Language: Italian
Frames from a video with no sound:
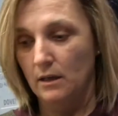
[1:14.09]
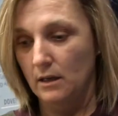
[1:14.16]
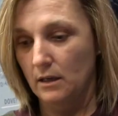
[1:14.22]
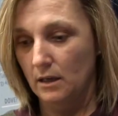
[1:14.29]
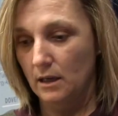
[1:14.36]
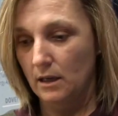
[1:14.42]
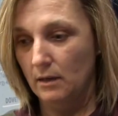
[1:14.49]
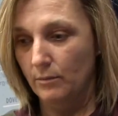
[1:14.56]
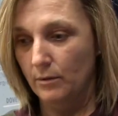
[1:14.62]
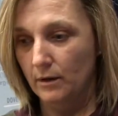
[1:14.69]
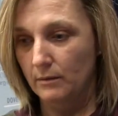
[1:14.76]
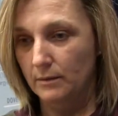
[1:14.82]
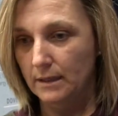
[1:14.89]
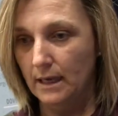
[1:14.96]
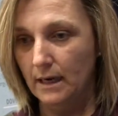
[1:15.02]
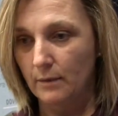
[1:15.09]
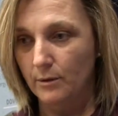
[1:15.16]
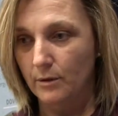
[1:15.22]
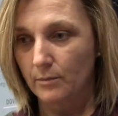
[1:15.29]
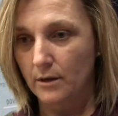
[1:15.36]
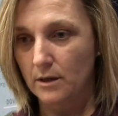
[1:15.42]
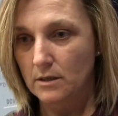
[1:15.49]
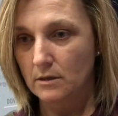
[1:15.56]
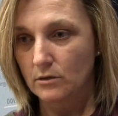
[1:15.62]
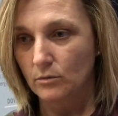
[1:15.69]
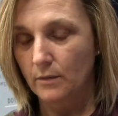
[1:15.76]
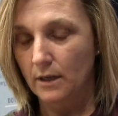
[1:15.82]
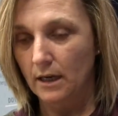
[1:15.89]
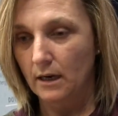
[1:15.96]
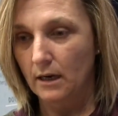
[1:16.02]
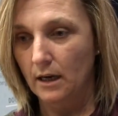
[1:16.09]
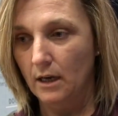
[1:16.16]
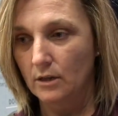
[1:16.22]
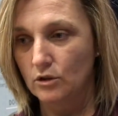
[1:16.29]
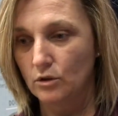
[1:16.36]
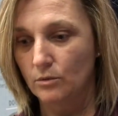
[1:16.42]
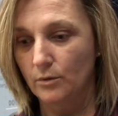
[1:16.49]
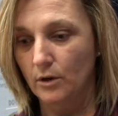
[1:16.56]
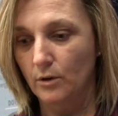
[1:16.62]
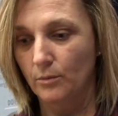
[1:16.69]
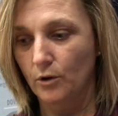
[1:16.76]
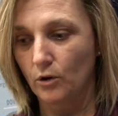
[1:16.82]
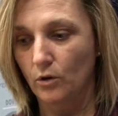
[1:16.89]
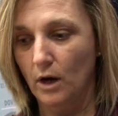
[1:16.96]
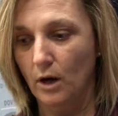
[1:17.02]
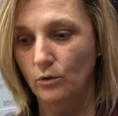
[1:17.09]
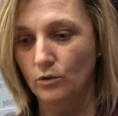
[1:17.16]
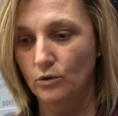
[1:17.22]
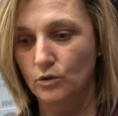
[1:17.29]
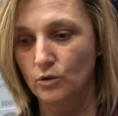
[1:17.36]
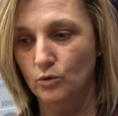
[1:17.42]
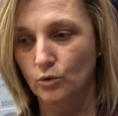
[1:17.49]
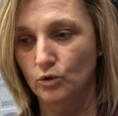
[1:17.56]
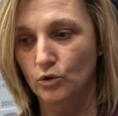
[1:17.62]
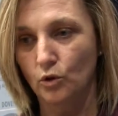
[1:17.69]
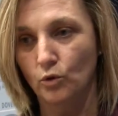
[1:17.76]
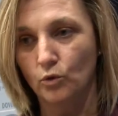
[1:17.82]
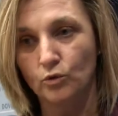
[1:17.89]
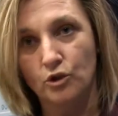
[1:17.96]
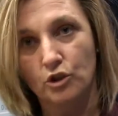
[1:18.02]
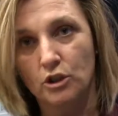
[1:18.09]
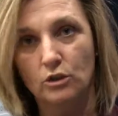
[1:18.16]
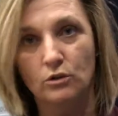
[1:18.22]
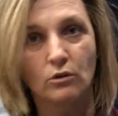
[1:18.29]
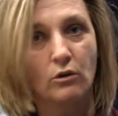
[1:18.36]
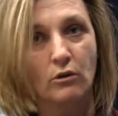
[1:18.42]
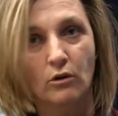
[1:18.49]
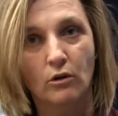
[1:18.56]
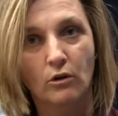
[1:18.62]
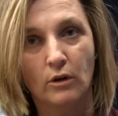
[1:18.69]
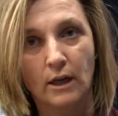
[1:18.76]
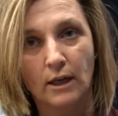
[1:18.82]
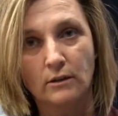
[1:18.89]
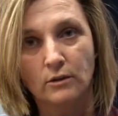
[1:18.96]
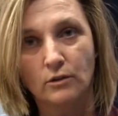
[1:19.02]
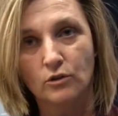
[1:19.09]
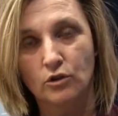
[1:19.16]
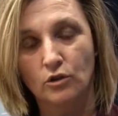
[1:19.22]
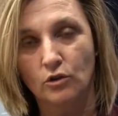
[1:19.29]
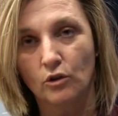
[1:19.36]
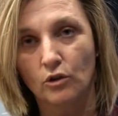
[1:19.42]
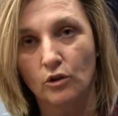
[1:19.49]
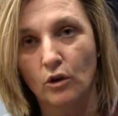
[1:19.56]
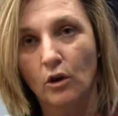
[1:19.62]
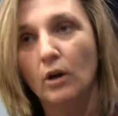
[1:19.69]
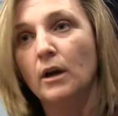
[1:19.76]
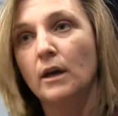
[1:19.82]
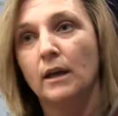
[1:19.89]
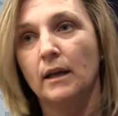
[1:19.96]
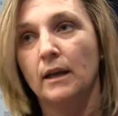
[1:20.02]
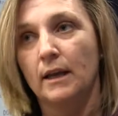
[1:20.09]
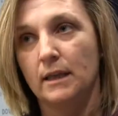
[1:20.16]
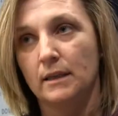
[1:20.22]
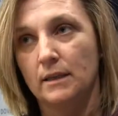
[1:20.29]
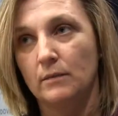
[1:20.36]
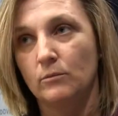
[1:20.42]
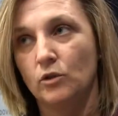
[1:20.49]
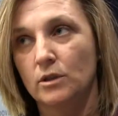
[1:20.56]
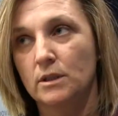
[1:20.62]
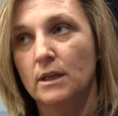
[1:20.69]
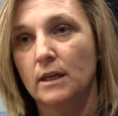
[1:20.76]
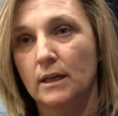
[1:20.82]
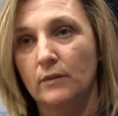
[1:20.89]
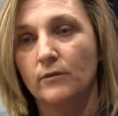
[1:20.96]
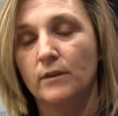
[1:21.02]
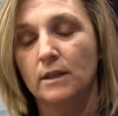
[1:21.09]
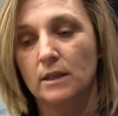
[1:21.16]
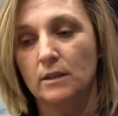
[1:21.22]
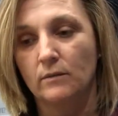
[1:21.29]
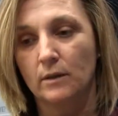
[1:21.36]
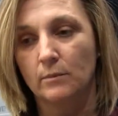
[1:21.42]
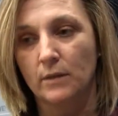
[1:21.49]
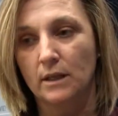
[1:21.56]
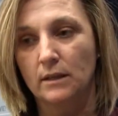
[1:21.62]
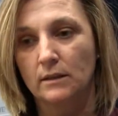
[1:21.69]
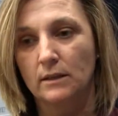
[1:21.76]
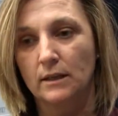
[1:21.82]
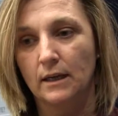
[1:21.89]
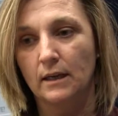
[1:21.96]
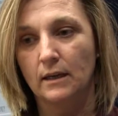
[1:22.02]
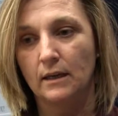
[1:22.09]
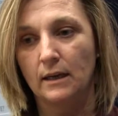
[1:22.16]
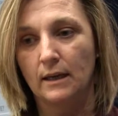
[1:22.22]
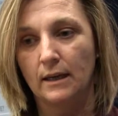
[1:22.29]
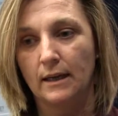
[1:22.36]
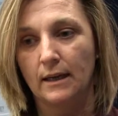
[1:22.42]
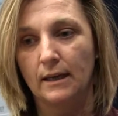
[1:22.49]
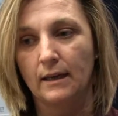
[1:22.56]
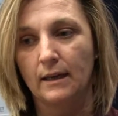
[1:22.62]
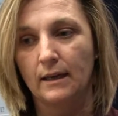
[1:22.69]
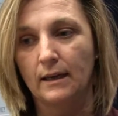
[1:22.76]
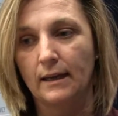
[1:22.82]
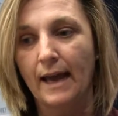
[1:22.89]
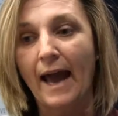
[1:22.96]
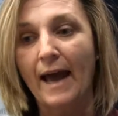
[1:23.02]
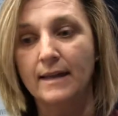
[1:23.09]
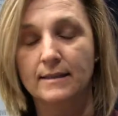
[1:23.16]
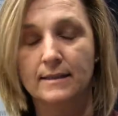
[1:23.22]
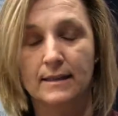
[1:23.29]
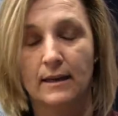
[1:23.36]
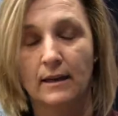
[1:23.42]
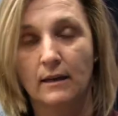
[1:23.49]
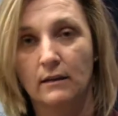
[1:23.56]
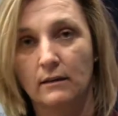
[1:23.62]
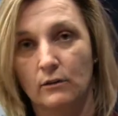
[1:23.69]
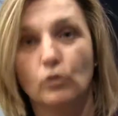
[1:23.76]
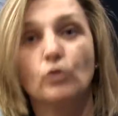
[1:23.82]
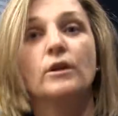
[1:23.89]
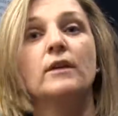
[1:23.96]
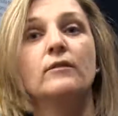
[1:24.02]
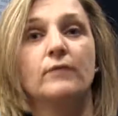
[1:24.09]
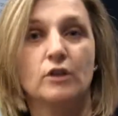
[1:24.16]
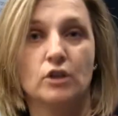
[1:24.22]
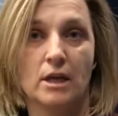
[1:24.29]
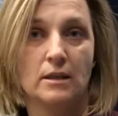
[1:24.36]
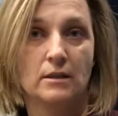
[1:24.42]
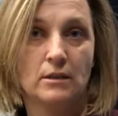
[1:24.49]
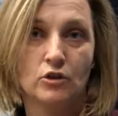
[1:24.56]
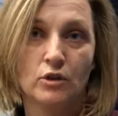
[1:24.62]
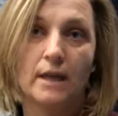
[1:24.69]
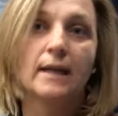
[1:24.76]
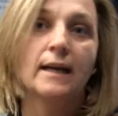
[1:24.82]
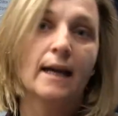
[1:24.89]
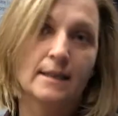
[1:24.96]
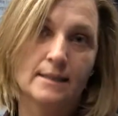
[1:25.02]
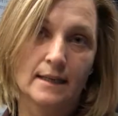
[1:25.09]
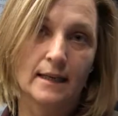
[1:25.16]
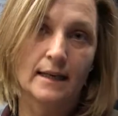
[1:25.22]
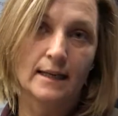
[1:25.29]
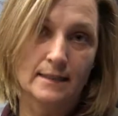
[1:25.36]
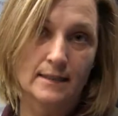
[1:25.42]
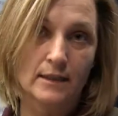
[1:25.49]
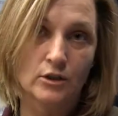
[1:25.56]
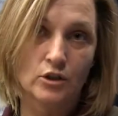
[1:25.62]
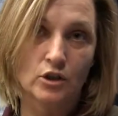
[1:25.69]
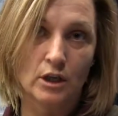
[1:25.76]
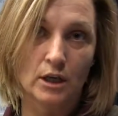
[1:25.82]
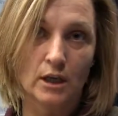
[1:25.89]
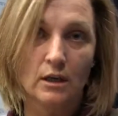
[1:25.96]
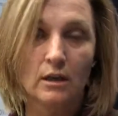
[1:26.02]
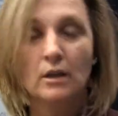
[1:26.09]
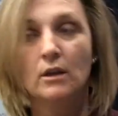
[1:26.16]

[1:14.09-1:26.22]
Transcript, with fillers: E a tale proposito mi riallaccio proprio a uno studio uscito l'altro giorno che dimostra che effettivamente le case non efficienti, cioè le case in classe G,